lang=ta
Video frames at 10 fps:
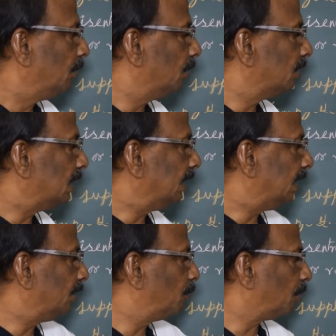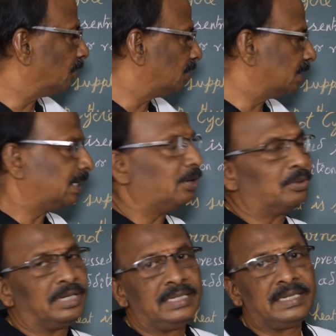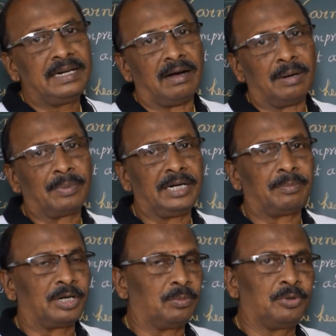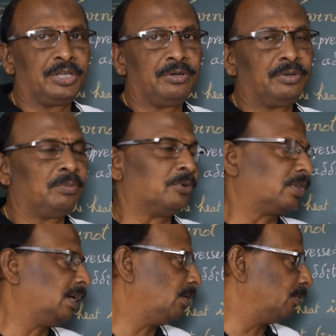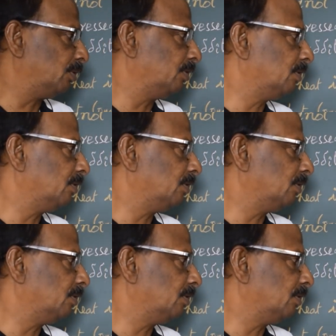ஒரு சைக்கிளிக் ப்ராசஸில் ஒரு இன்ஜினை ஆப்ரேட் பண்ண முடியும்னு முதல்ல ஒரு